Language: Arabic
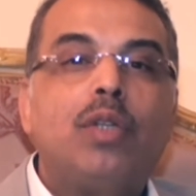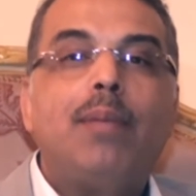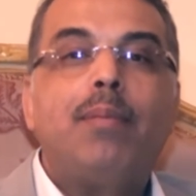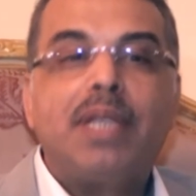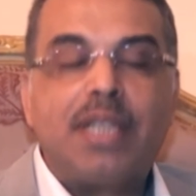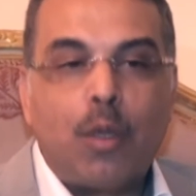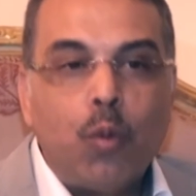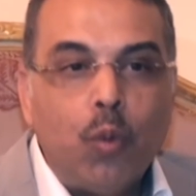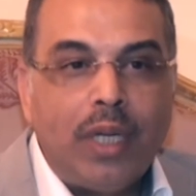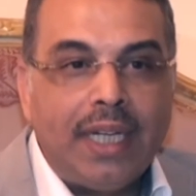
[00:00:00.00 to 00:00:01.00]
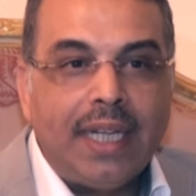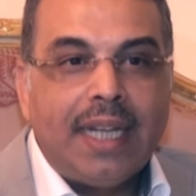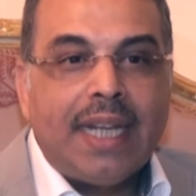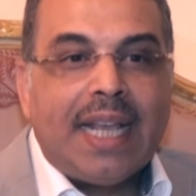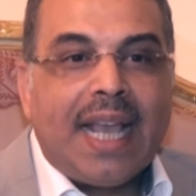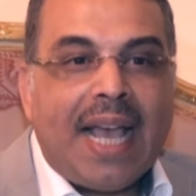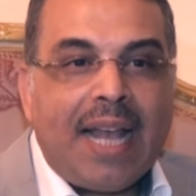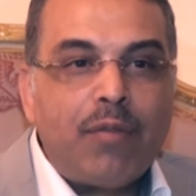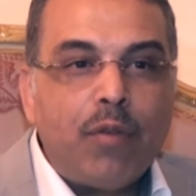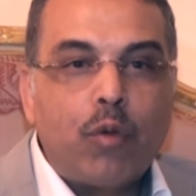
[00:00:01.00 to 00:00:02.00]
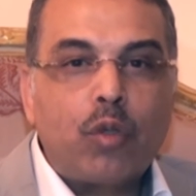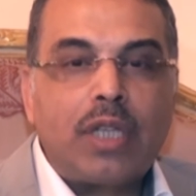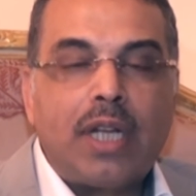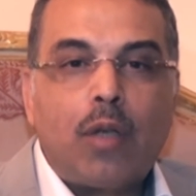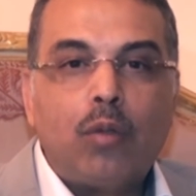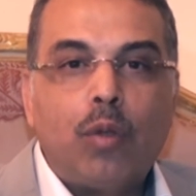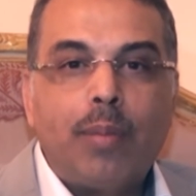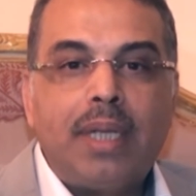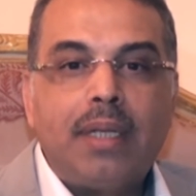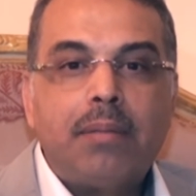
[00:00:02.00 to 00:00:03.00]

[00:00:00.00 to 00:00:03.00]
ده بيسالوه لي هل في فرصة ناخد نوبل؟